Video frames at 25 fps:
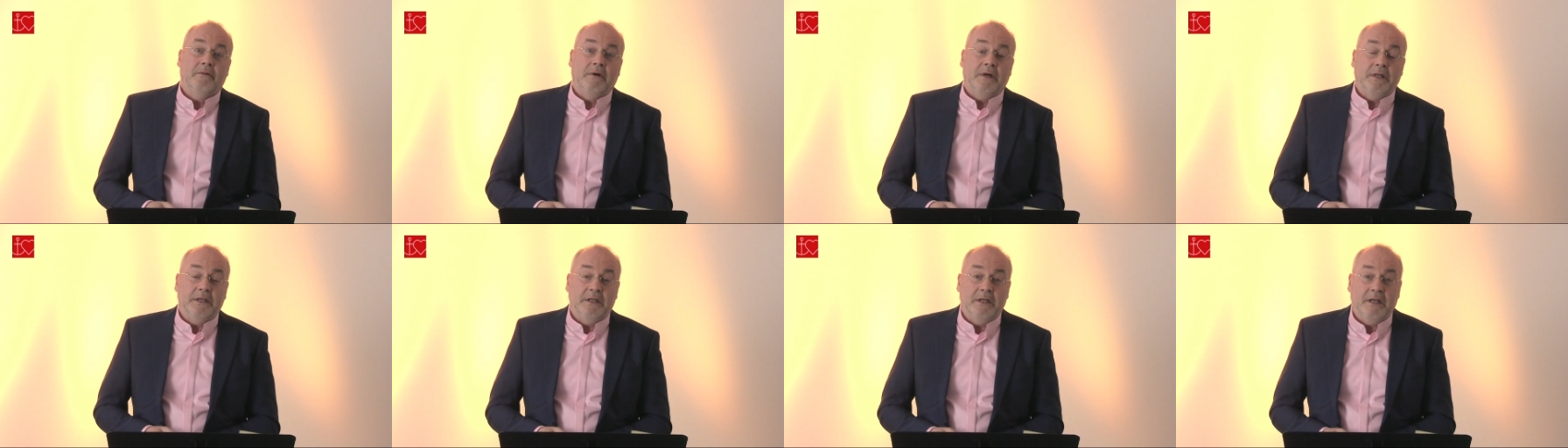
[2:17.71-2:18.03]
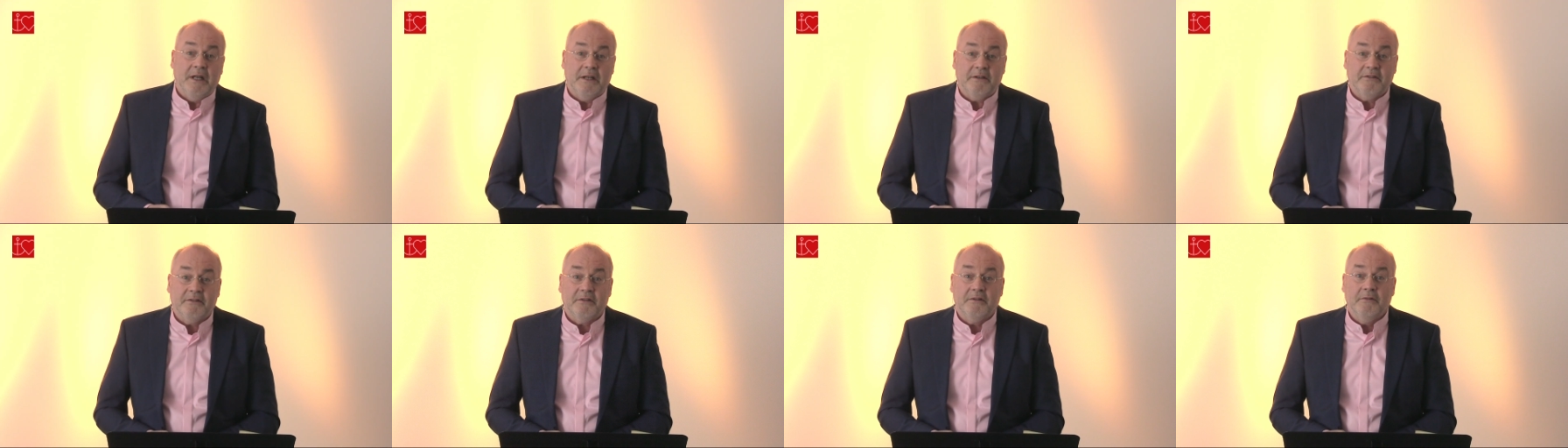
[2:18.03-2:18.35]
waren die
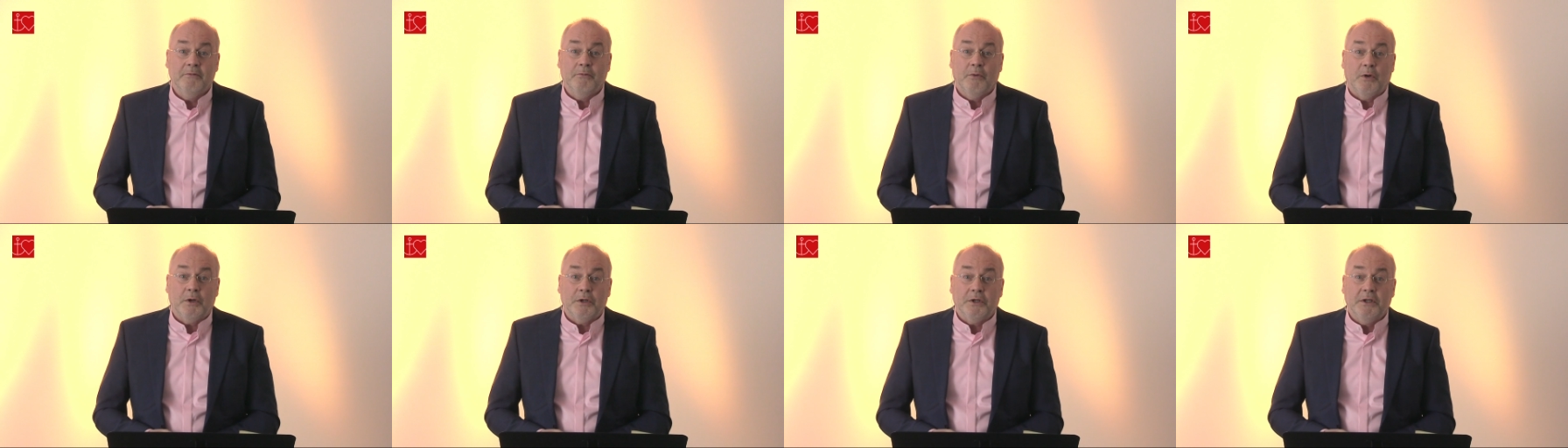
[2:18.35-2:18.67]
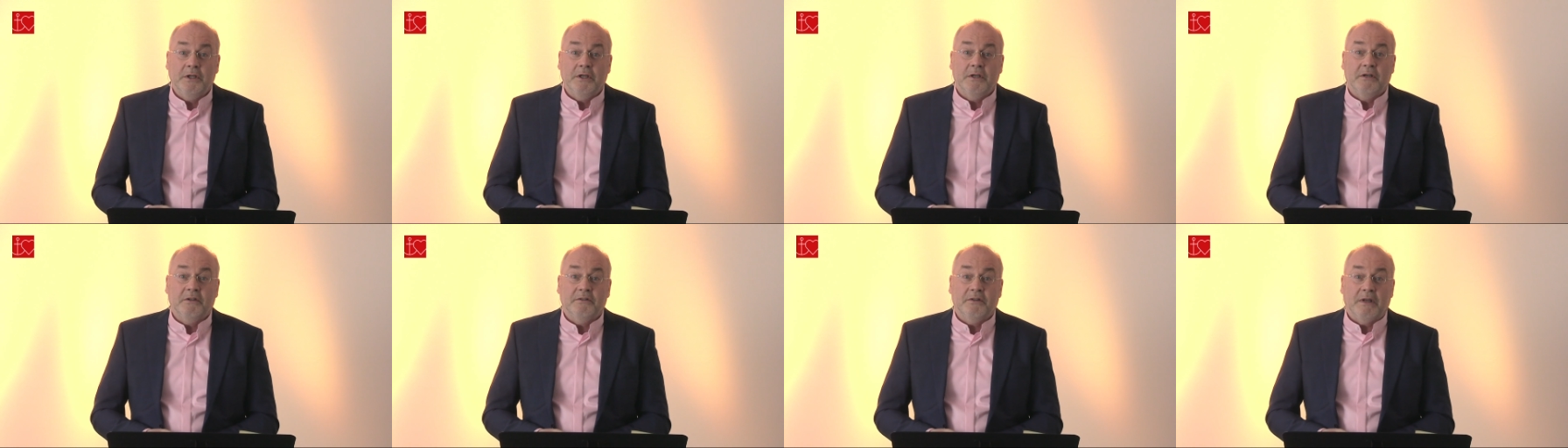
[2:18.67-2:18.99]
letzten
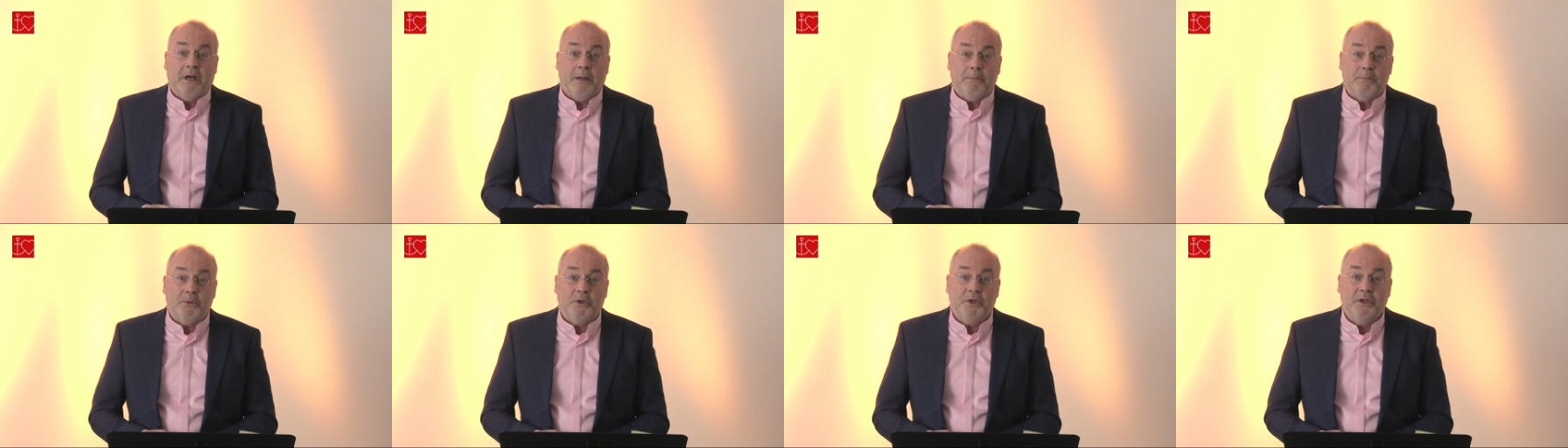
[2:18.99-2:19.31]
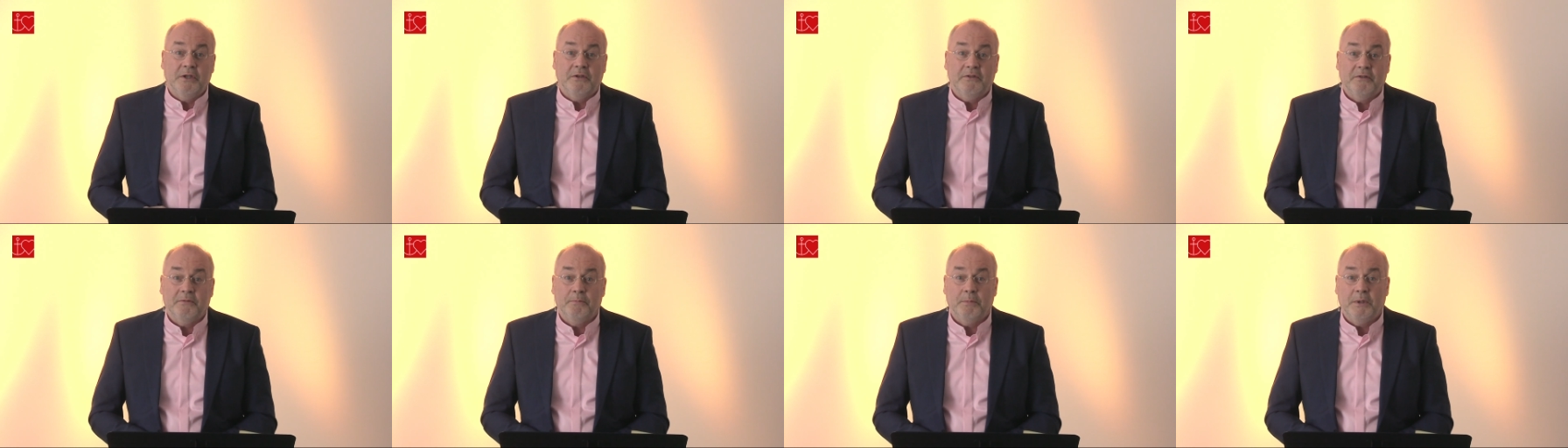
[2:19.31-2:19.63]
Worte ihres
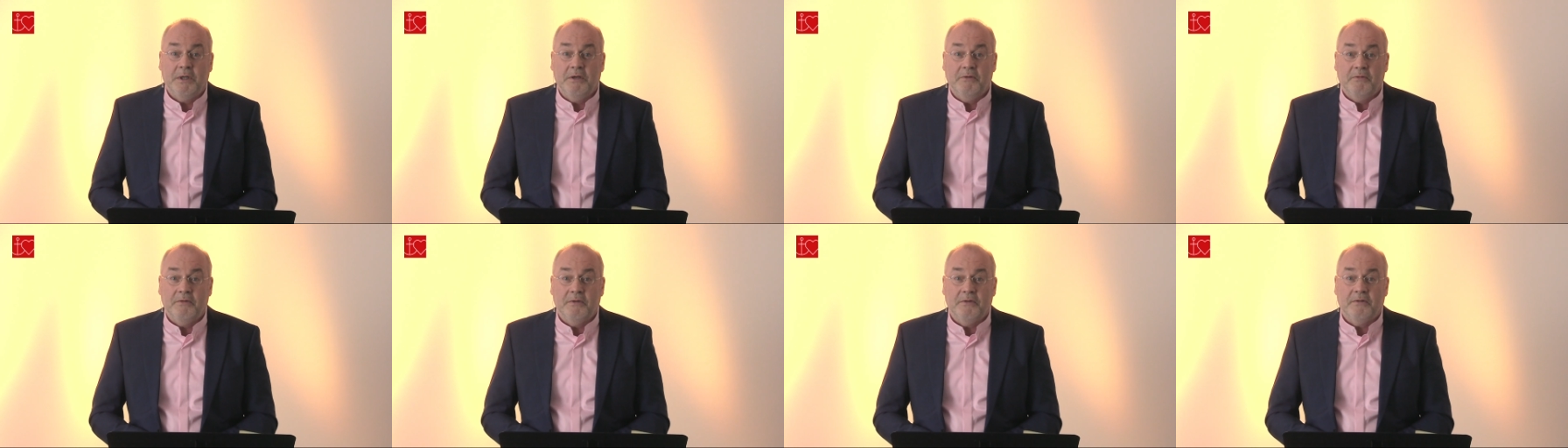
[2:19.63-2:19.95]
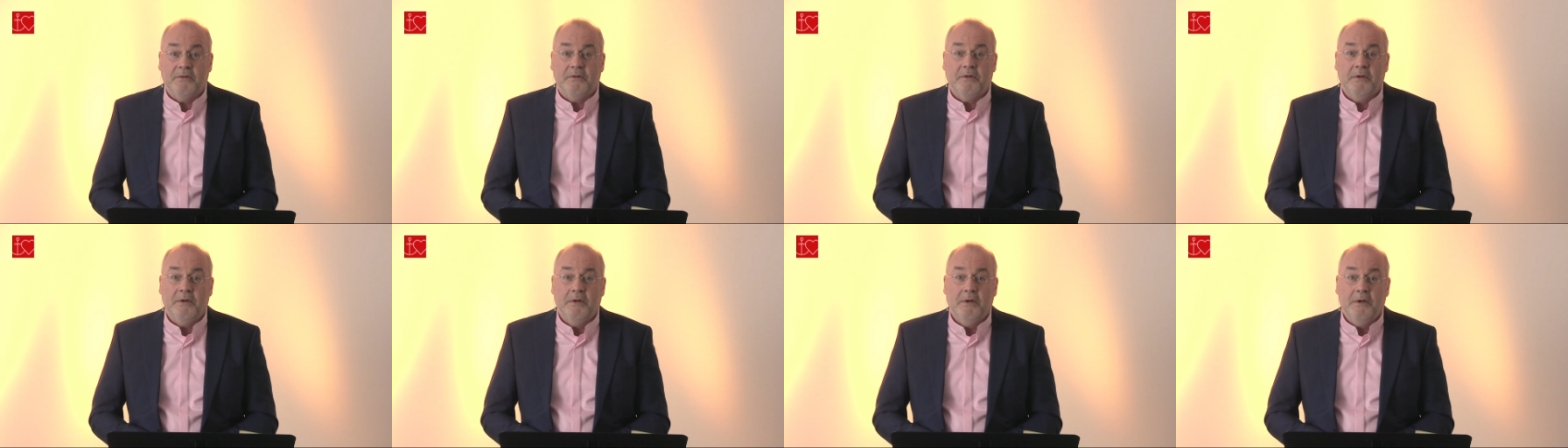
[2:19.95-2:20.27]

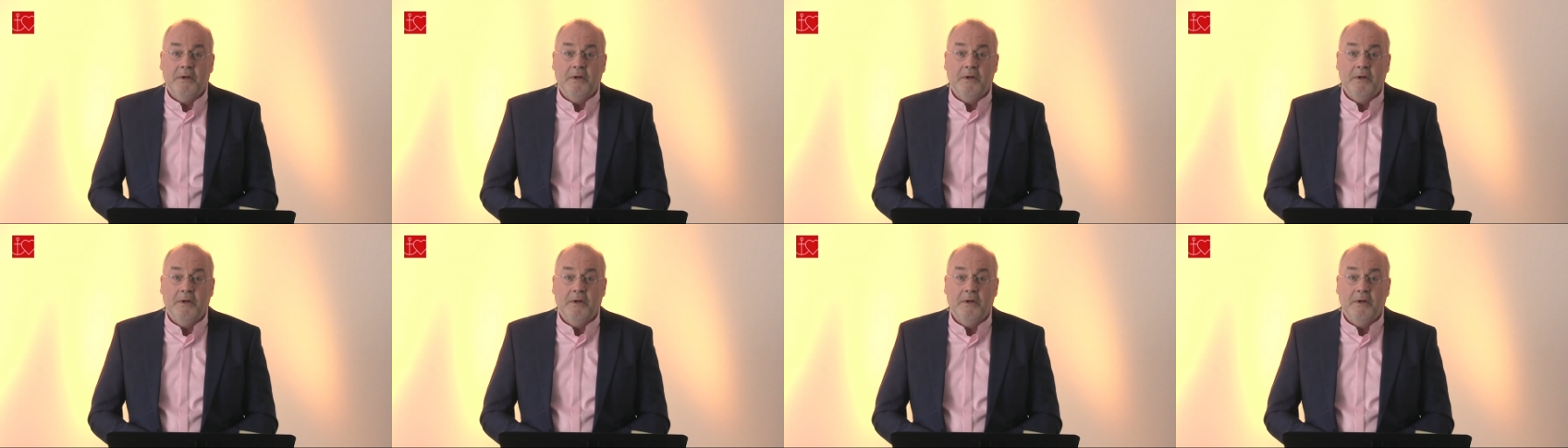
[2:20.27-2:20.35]
Abschiedsbriefes,